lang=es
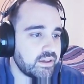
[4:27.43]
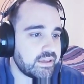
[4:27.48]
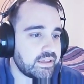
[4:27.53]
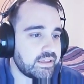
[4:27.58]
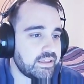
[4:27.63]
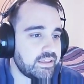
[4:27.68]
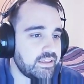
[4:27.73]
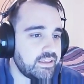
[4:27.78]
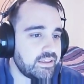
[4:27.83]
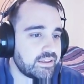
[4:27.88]

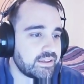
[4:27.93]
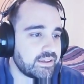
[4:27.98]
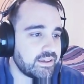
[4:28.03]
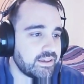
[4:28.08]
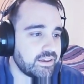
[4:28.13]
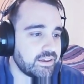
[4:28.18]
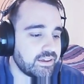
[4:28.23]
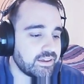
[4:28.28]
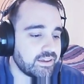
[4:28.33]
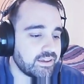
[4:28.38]
y
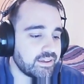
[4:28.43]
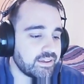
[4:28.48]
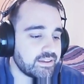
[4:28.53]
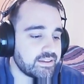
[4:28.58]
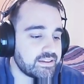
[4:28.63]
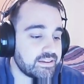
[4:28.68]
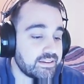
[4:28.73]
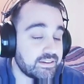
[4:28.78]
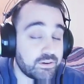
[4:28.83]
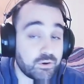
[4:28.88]

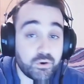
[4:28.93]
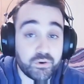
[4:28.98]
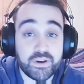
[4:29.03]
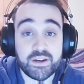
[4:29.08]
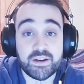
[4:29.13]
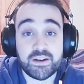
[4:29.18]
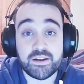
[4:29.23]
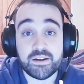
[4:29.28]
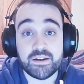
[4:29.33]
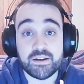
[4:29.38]
eh, con
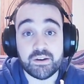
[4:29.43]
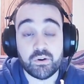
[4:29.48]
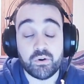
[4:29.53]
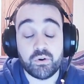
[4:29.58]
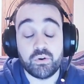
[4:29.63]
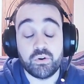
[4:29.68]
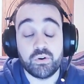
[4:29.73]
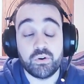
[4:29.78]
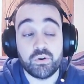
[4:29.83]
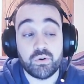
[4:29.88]
el,
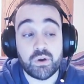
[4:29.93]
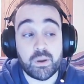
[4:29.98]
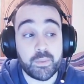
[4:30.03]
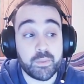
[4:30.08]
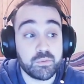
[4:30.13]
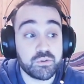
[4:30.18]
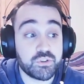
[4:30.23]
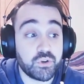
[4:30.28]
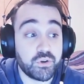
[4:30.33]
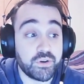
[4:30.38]
lo,
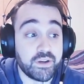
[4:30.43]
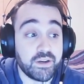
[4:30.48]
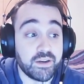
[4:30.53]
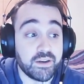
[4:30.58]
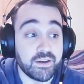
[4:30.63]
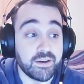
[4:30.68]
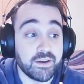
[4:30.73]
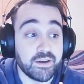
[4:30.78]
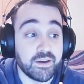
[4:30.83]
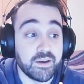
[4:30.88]
abrimos con
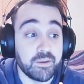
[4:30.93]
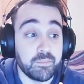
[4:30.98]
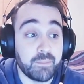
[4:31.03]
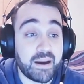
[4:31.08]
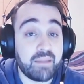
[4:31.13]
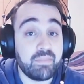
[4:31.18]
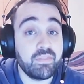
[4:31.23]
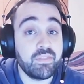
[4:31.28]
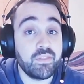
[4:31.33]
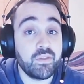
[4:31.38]
el
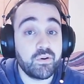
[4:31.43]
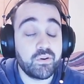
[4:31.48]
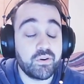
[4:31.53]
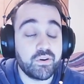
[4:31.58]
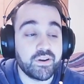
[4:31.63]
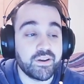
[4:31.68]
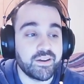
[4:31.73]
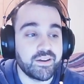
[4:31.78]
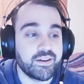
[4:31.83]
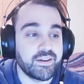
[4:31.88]

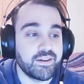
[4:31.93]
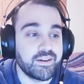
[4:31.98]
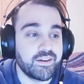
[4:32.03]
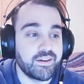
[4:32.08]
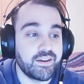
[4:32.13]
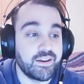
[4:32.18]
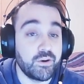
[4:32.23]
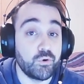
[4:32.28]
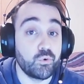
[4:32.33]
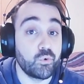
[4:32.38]
mando,
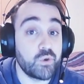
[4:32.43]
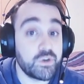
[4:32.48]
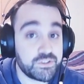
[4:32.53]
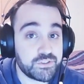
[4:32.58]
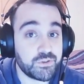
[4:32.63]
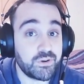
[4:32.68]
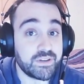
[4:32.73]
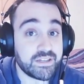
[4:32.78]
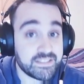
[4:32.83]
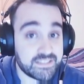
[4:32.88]
eh, el
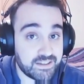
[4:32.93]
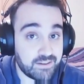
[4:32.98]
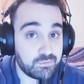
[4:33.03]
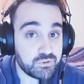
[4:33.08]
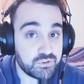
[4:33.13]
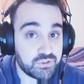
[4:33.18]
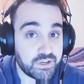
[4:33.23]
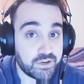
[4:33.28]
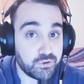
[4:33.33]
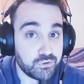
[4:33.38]
nuestro, el que sí que
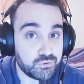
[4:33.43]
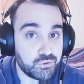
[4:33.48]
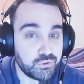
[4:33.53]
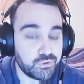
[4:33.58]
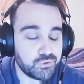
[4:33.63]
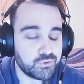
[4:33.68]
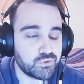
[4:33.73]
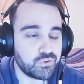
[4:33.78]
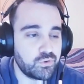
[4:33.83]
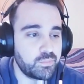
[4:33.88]
vamos a usar
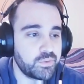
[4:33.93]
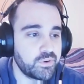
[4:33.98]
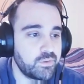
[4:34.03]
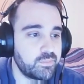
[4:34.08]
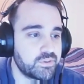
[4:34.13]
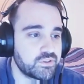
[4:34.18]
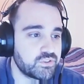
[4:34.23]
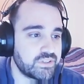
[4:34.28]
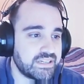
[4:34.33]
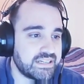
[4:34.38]
nosotros como
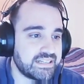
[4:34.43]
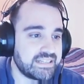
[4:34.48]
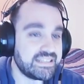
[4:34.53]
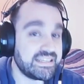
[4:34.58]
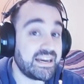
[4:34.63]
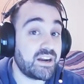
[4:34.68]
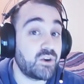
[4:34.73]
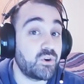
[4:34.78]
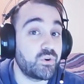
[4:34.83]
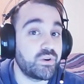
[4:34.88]
primer personaje,
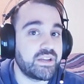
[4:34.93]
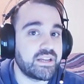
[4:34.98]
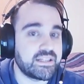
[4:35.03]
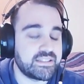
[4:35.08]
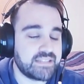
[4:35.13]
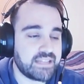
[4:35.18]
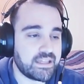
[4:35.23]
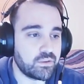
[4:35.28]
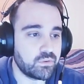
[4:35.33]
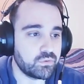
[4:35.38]
ya
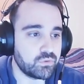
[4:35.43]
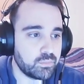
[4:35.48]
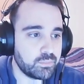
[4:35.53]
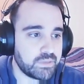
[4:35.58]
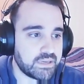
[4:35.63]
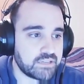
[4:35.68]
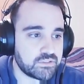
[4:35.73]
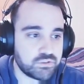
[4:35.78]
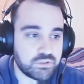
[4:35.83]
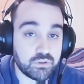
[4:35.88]
conectado. Yo en
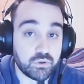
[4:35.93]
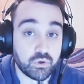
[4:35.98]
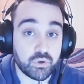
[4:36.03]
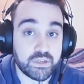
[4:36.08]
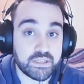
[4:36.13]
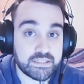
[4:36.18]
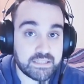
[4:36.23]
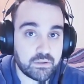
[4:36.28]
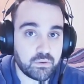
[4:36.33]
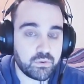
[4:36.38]
mi caso tengo
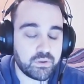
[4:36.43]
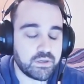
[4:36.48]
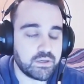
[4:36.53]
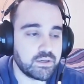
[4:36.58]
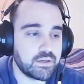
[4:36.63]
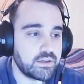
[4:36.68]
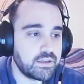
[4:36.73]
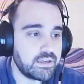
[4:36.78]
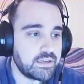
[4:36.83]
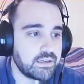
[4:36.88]
conectado
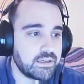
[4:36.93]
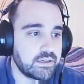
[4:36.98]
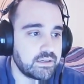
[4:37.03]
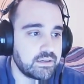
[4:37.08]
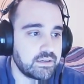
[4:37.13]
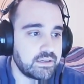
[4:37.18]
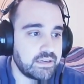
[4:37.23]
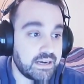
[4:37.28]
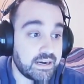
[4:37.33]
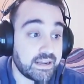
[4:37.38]
el,
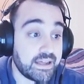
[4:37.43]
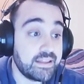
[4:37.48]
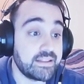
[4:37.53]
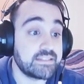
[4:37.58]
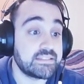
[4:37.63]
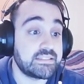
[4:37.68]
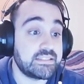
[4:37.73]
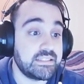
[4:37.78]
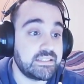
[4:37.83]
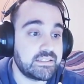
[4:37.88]
arcade
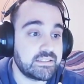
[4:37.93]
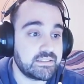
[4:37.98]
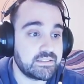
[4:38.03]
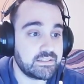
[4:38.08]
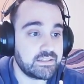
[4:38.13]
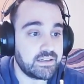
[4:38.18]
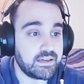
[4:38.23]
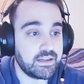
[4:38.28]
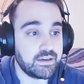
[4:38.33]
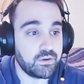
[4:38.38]
stick
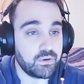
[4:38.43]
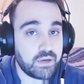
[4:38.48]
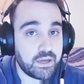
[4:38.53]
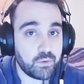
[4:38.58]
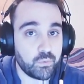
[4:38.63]
al, al,